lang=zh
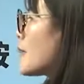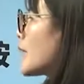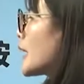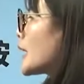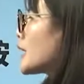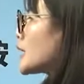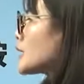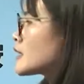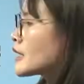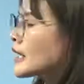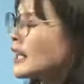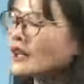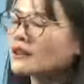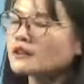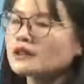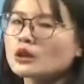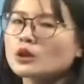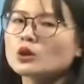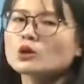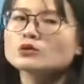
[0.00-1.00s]
北这
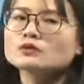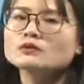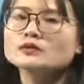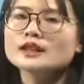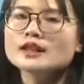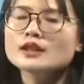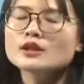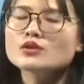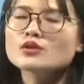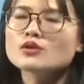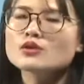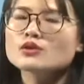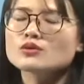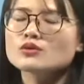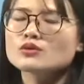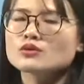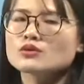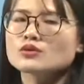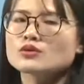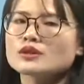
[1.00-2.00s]
样的空间顺
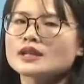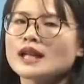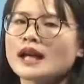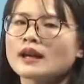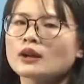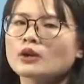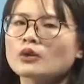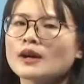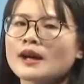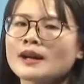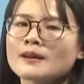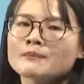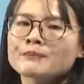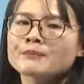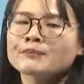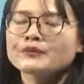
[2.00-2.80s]
序去参观。